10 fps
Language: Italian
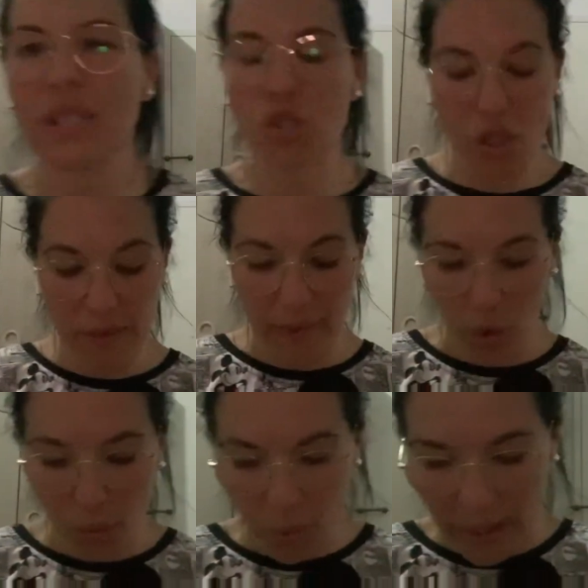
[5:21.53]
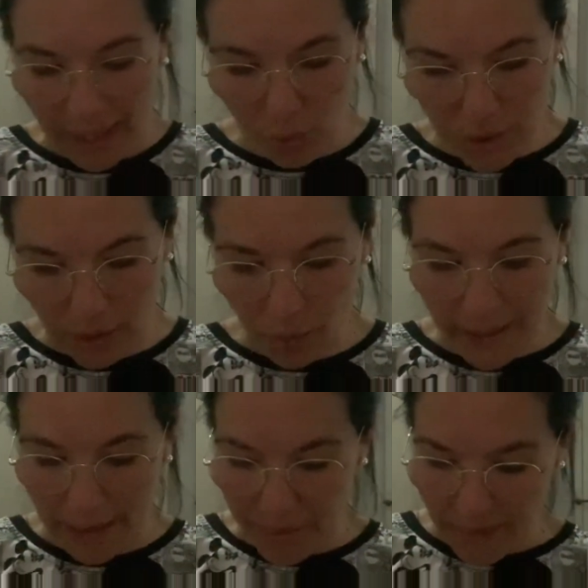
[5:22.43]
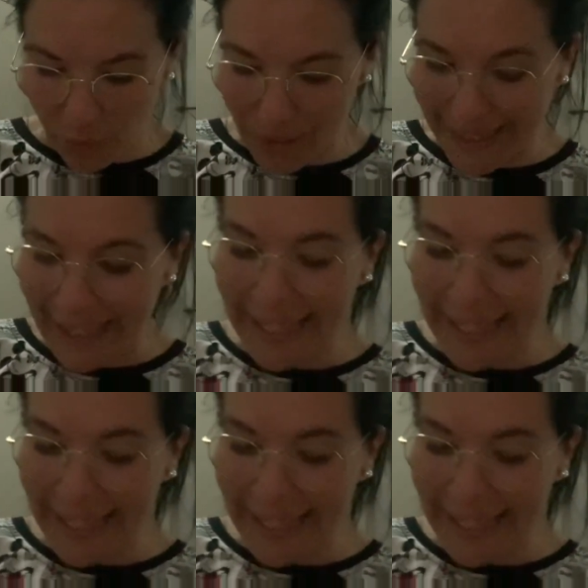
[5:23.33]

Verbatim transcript: giorni fa, comunque l'ha usato per la prima volta.